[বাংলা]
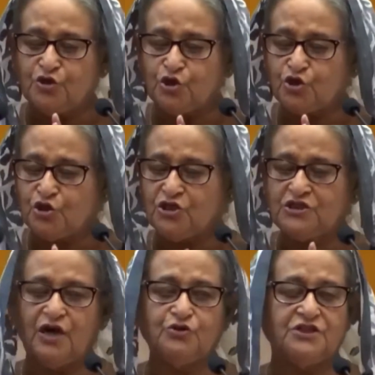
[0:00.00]
তিনি অত্যন্ত
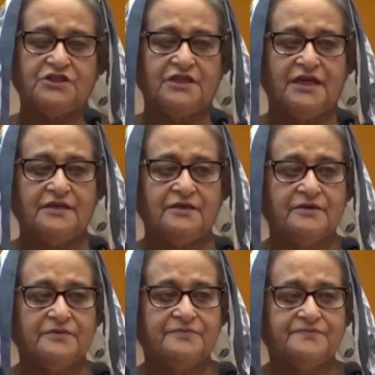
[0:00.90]
সাহসী ছিলেন
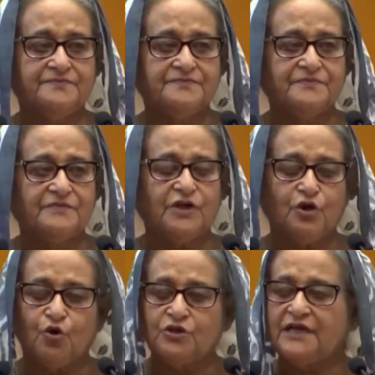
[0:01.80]

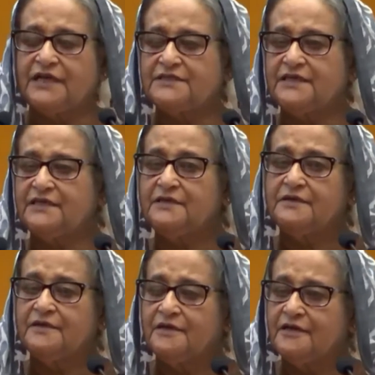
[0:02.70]
কোর্টে গেছেন
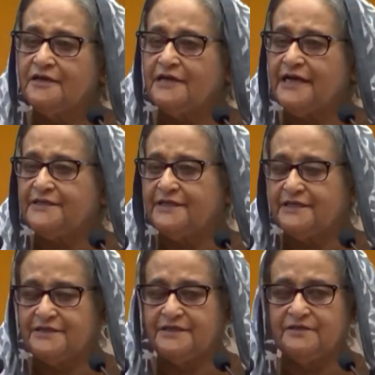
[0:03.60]
রায়
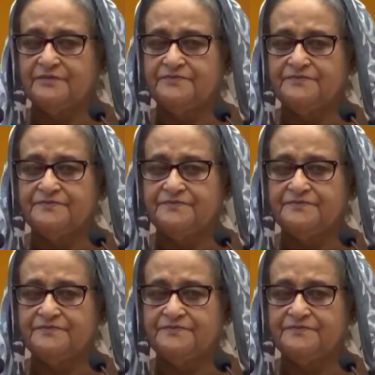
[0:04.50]
দিয়েছেন